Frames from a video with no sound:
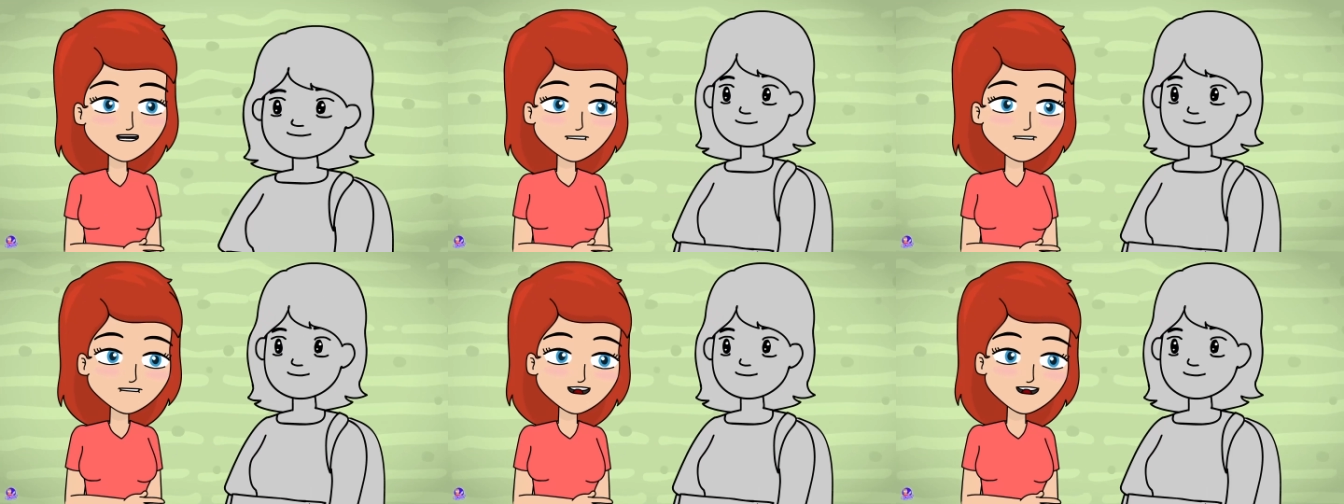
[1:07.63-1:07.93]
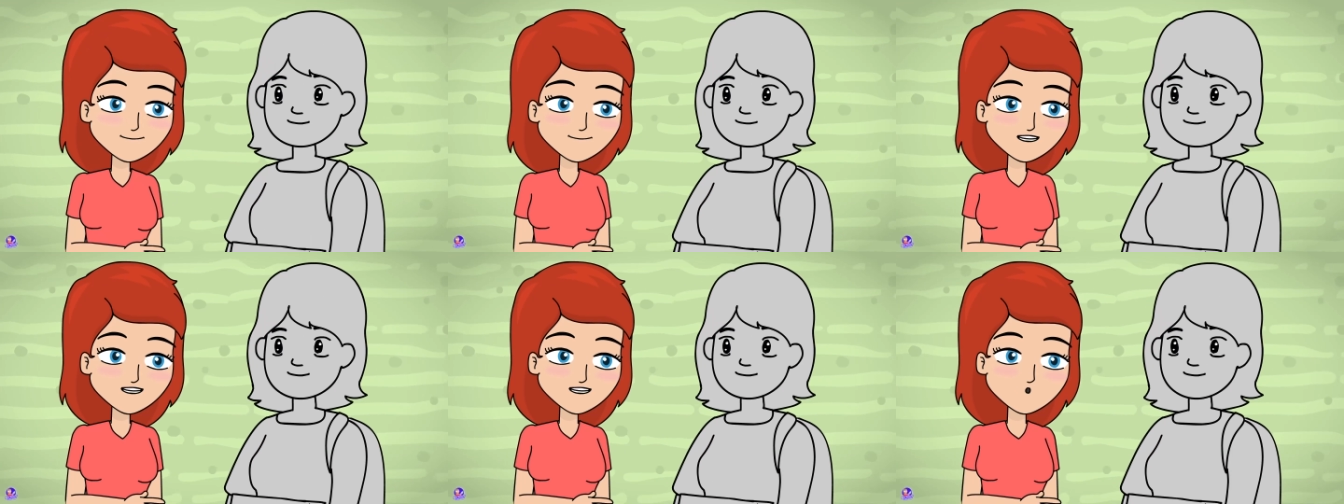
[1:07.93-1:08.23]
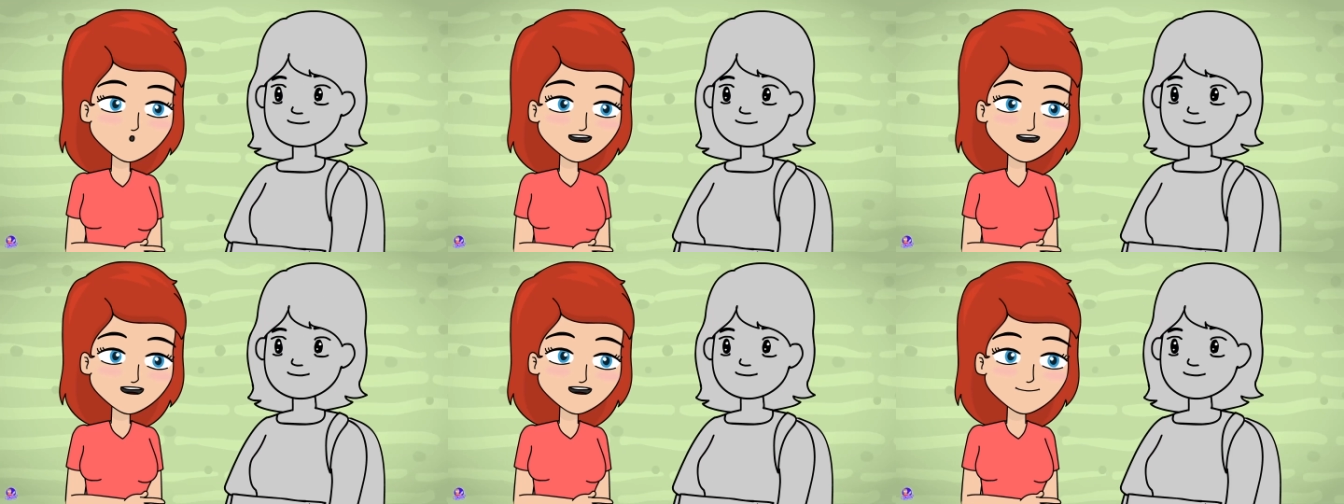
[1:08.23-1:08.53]
obwohl ich sehr
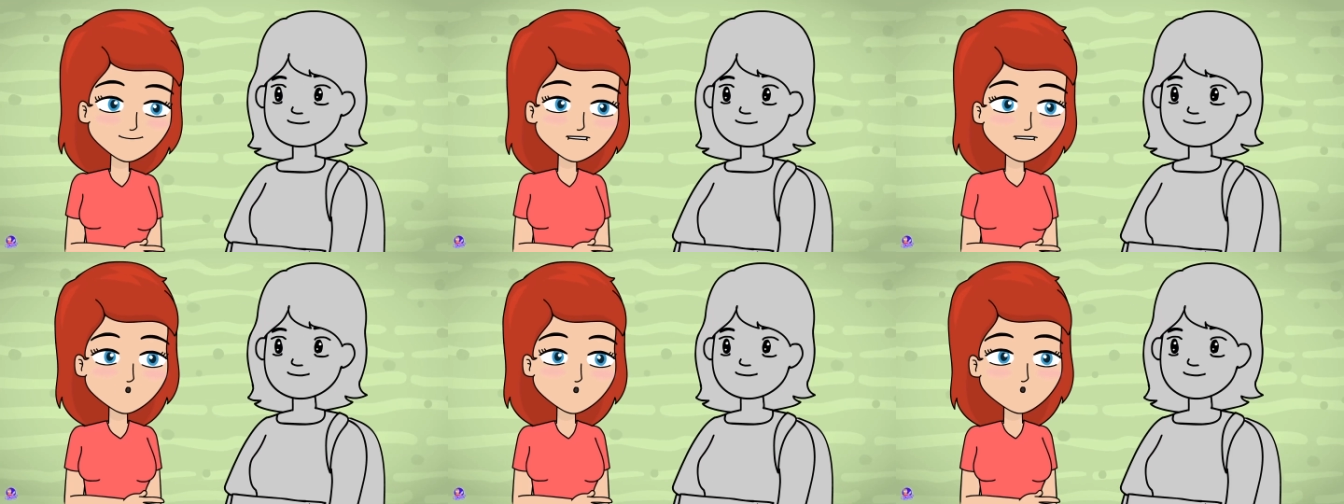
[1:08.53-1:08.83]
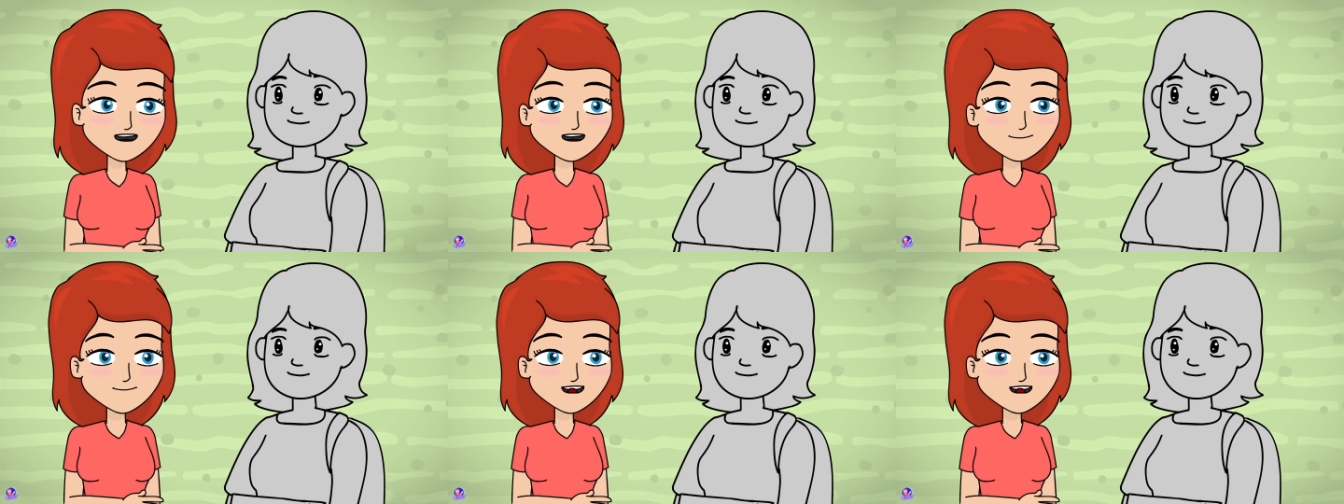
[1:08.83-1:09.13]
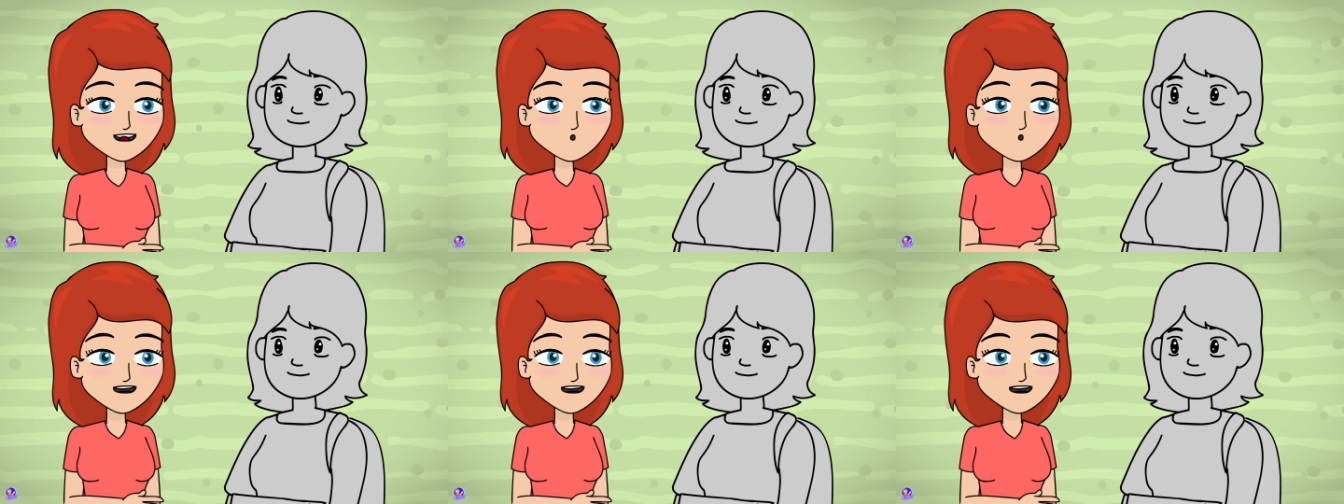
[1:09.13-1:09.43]
schüchtern war,
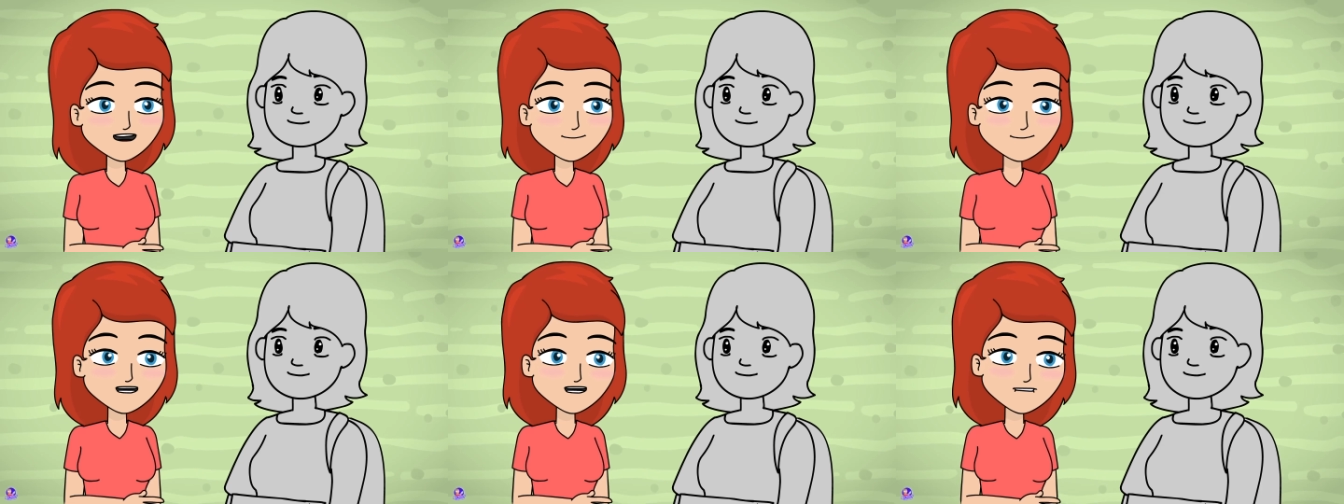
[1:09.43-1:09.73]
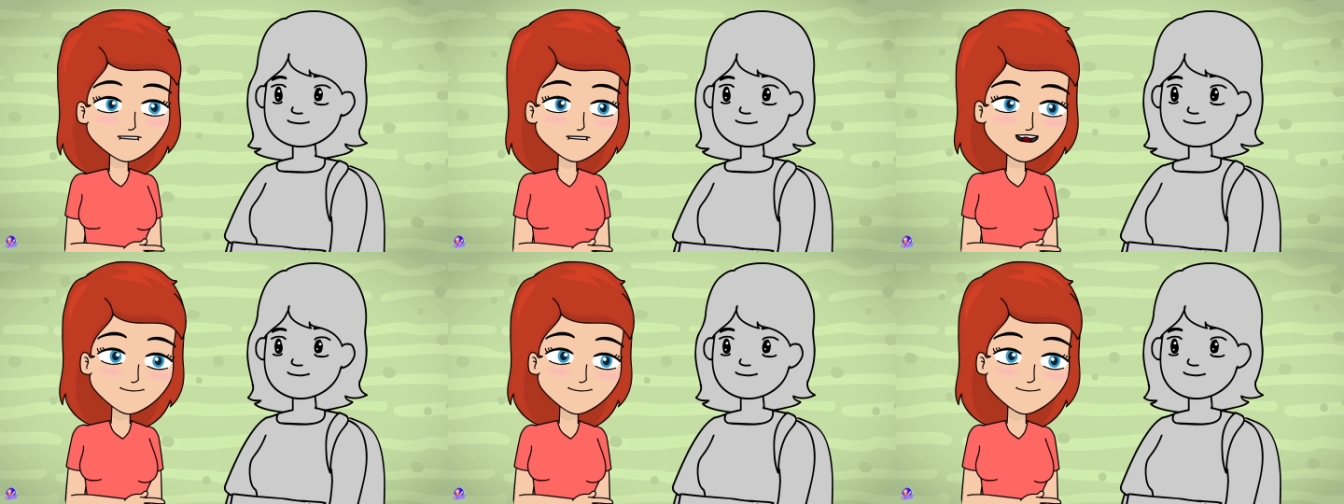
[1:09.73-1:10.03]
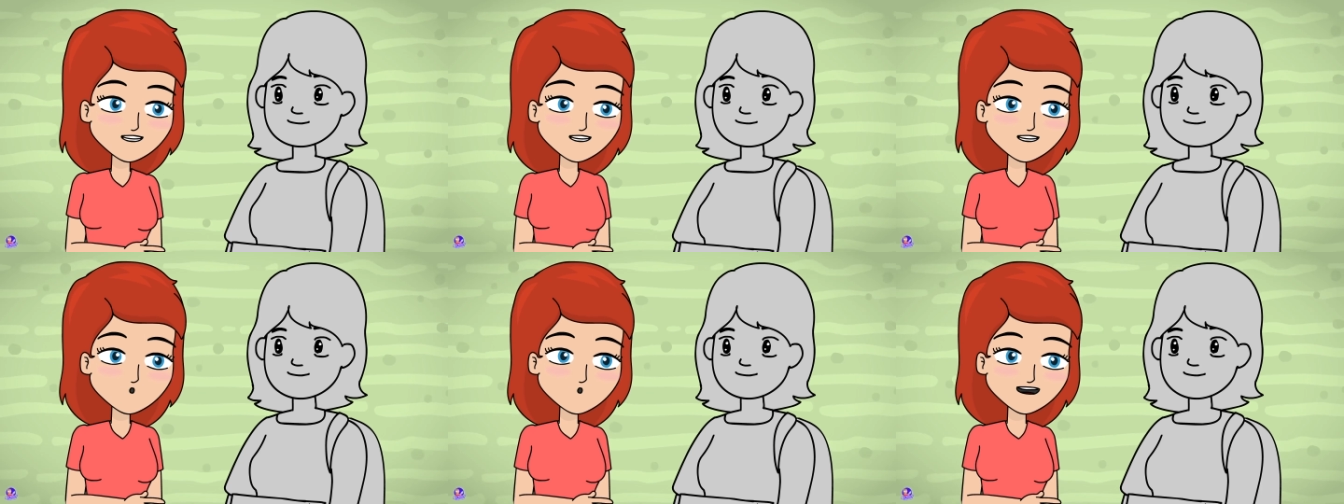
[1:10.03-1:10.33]
ging ich auf andere
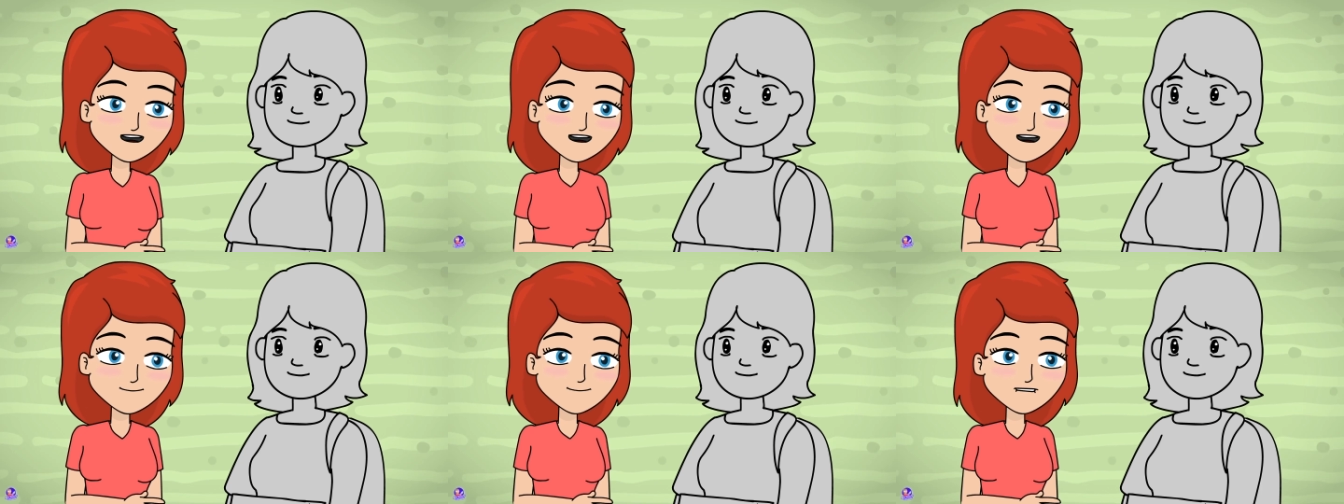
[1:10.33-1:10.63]
Leute zu